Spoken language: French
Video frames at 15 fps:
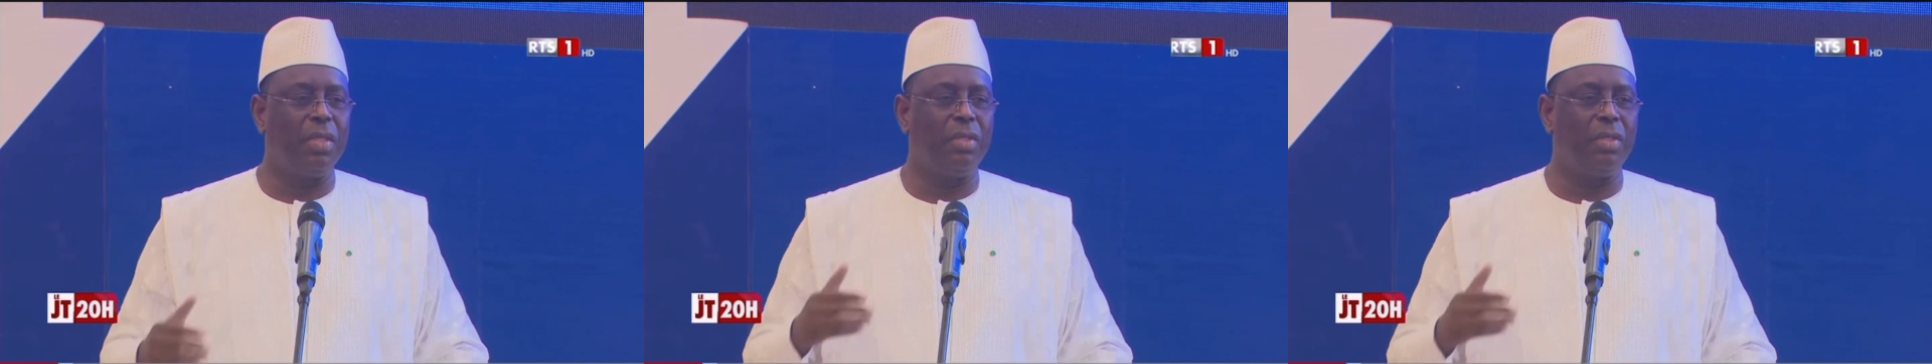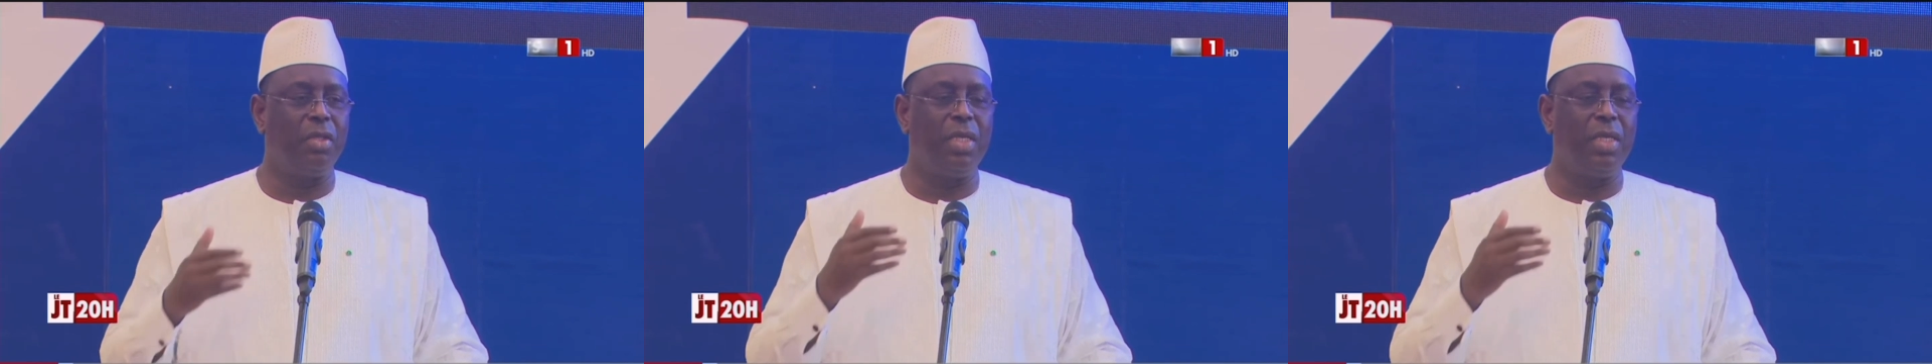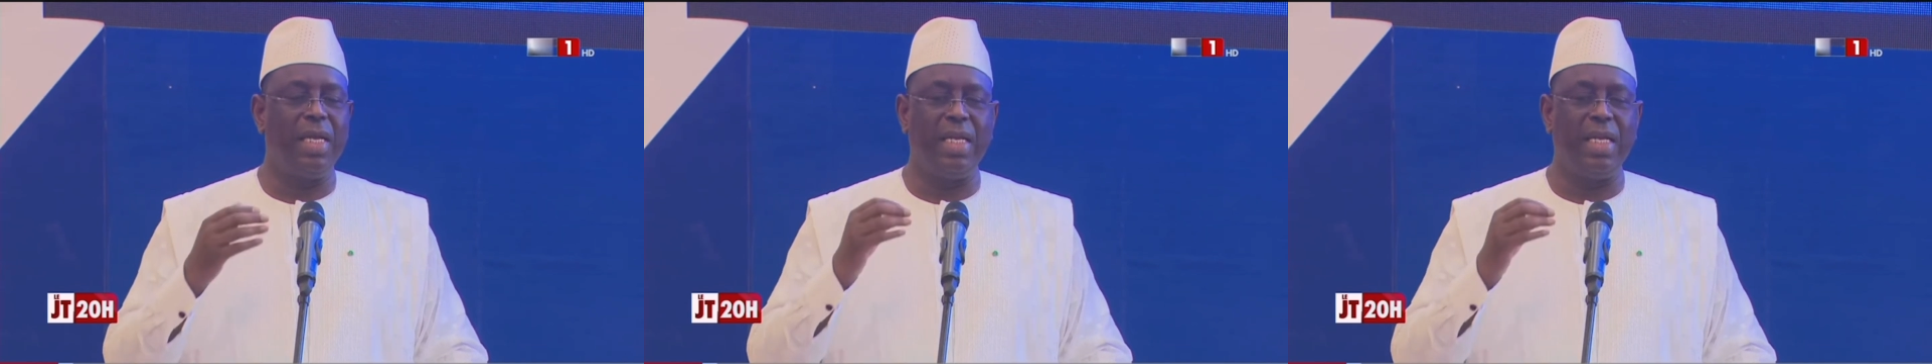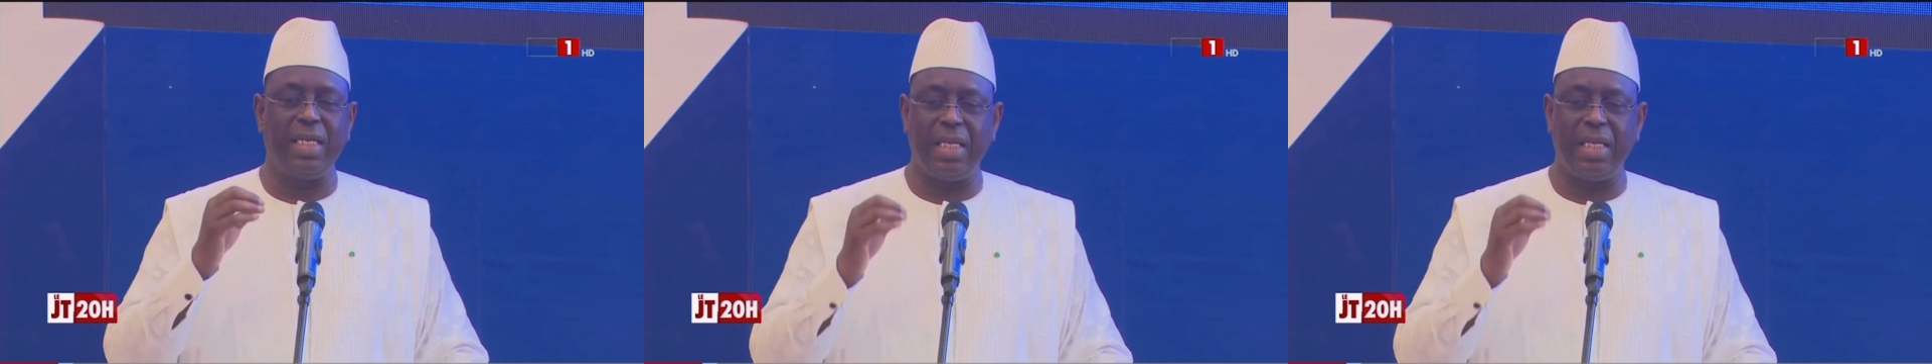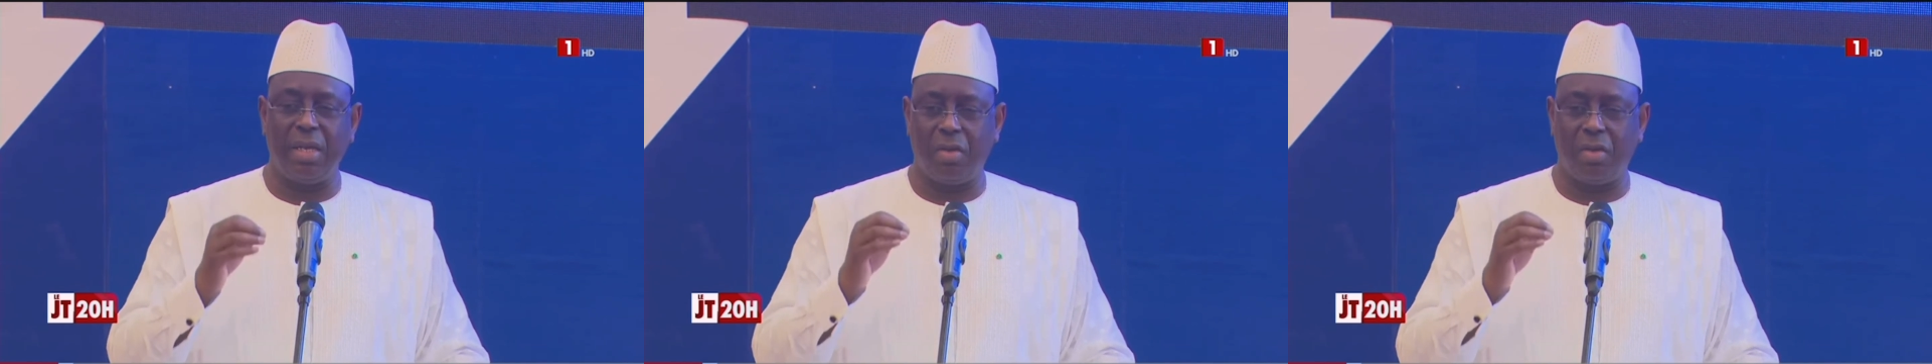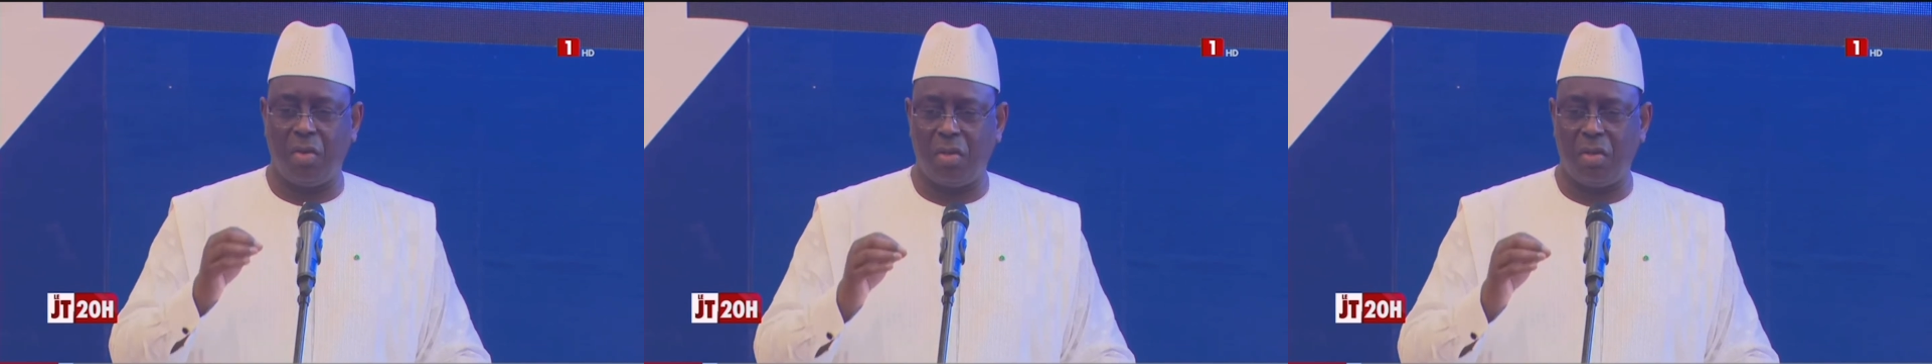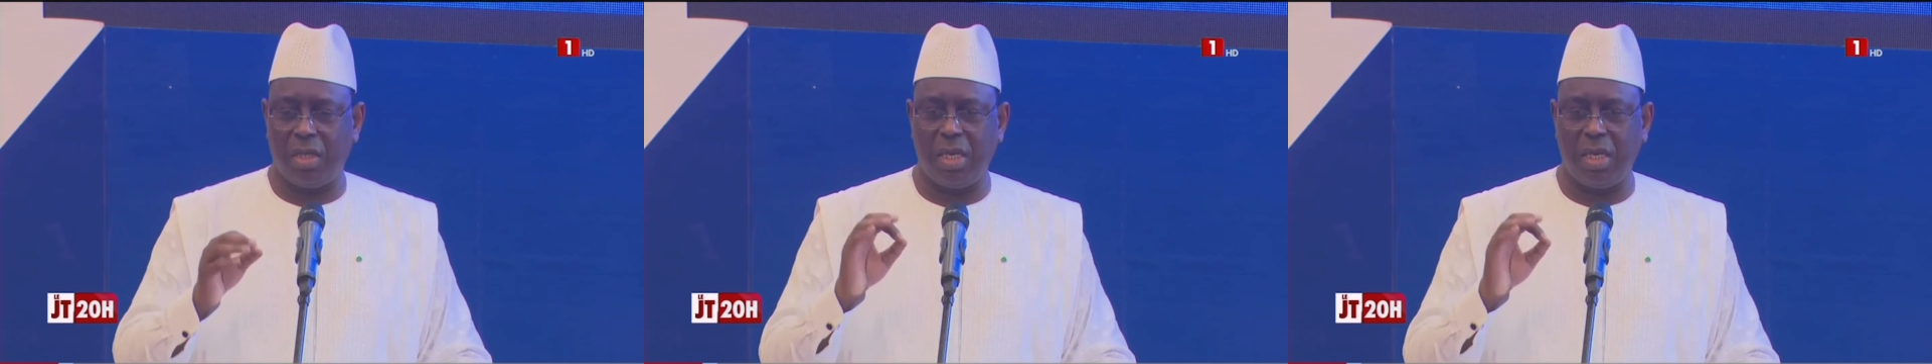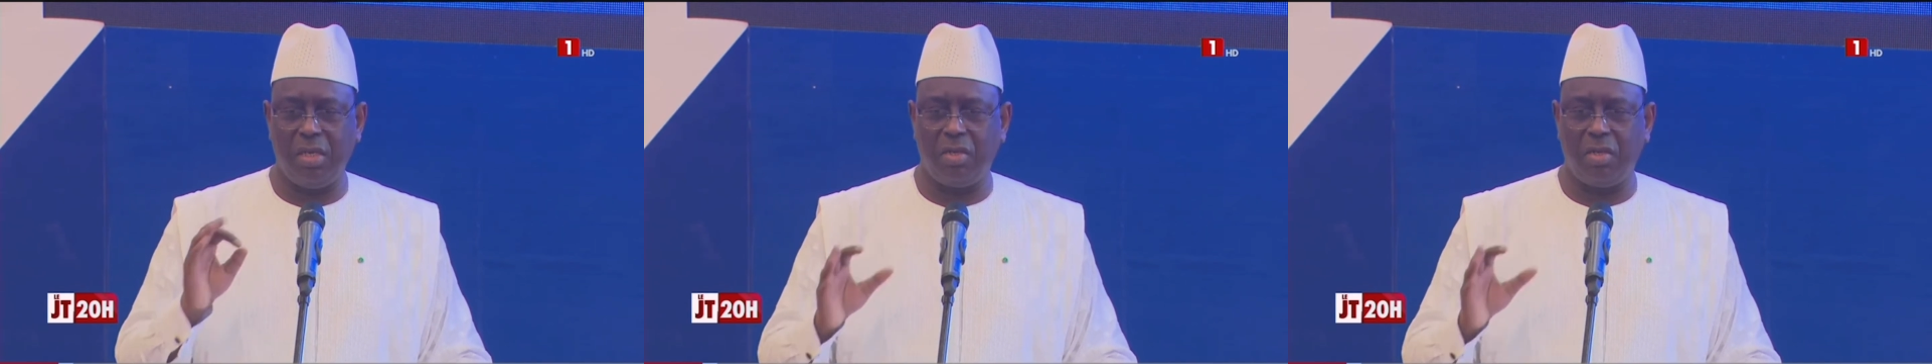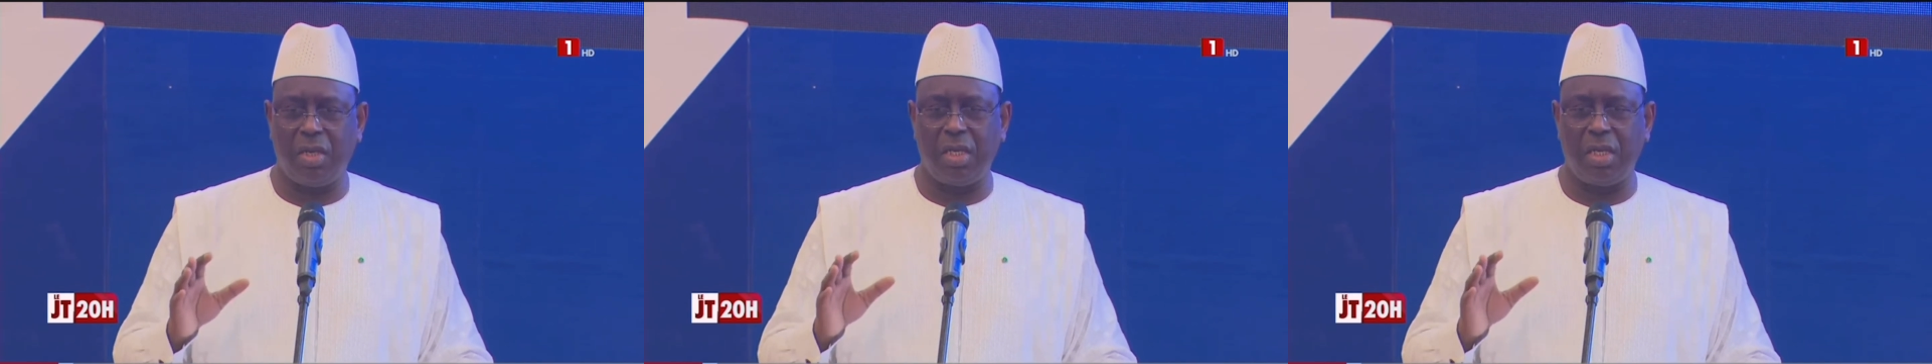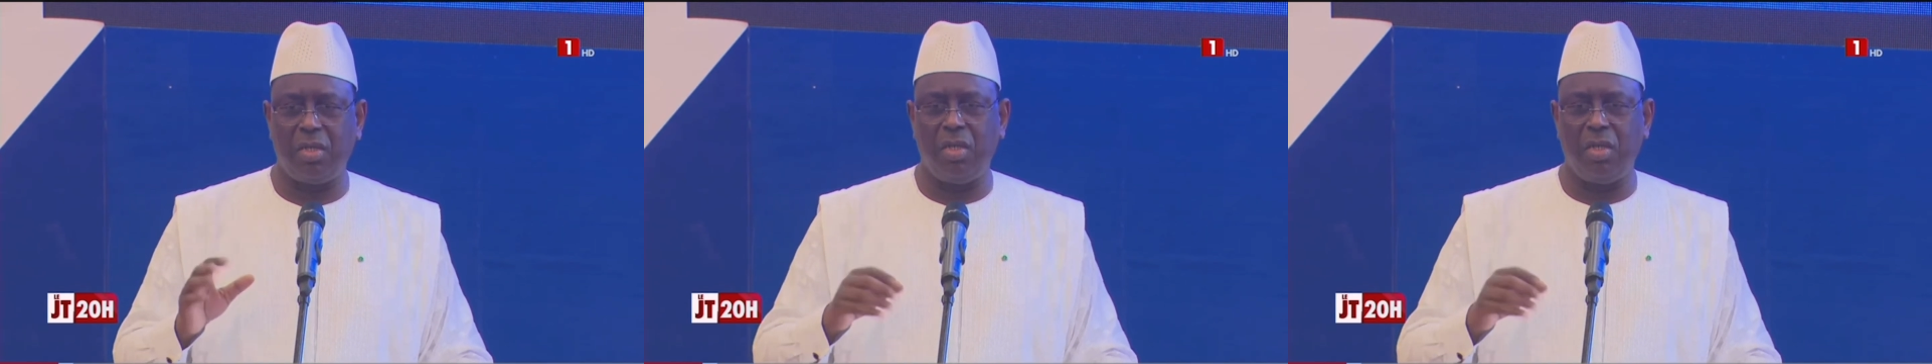je n'ai rien contre la littérature.